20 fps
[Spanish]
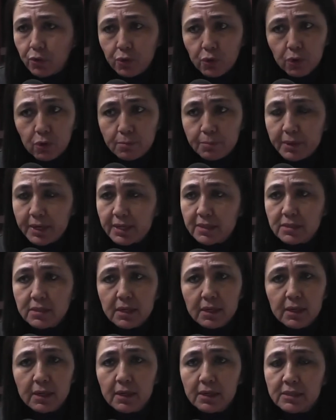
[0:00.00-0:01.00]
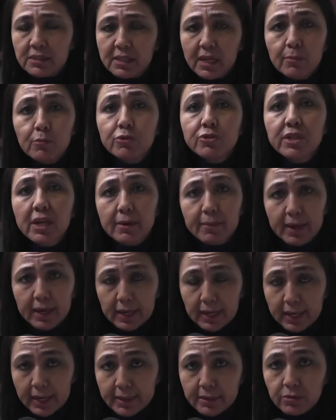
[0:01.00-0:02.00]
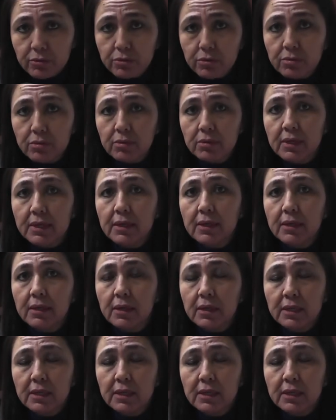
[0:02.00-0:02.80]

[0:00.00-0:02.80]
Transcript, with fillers: nombres, eh, estamos trabajando eh,